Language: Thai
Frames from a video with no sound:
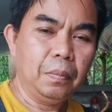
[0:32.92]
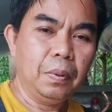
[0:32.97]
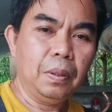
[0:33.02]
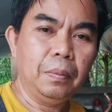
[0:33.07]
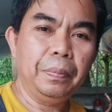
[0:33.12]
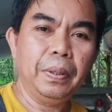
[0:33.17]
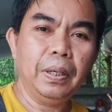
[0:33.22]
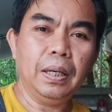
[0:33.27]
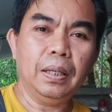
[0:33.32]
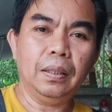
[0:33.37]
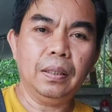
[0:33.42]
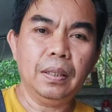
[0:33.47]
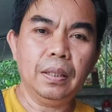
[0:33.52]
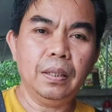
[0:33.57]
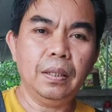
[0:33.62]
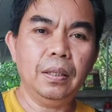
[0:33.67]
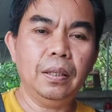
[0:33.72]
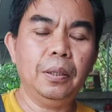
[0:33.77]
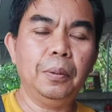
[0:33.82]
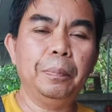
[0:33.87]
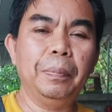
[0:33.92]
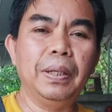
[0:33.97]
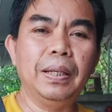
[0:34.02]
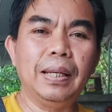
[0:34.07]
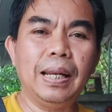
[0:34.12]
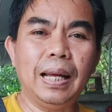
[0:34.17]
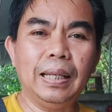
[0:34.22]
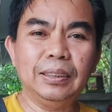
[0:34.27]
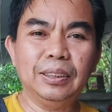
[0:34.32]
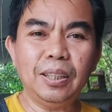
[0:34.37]
เพื่อนๆที่เปิด
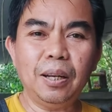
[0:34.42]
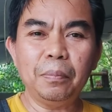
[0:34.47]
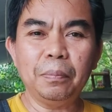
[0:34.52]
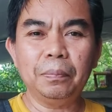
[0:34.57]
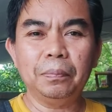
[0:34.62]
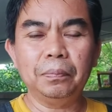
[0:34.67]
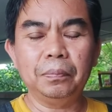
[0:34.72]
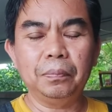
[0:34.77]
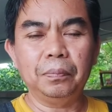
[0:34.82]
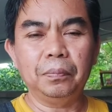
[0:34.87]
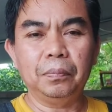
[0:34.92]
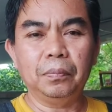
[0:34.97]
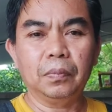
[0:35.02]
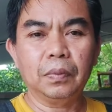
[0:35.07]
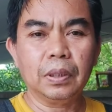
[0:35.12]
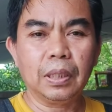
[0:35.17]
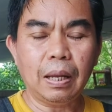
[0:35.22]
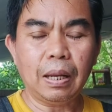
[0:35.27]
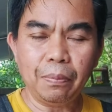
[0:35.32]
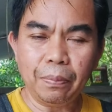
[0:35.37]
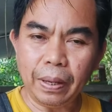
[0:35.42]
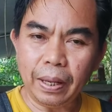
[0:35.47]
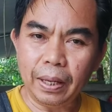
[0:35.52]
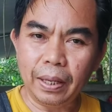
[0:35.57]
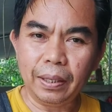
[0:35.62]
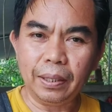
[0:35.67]
ร้านซ่อมกาแฟ